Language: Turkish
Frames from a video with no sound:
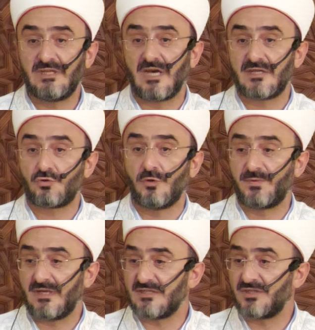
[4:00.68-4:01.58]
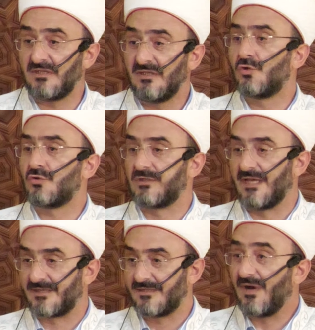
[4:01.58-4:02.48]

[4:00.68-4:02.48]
bir karış toprak için küsler.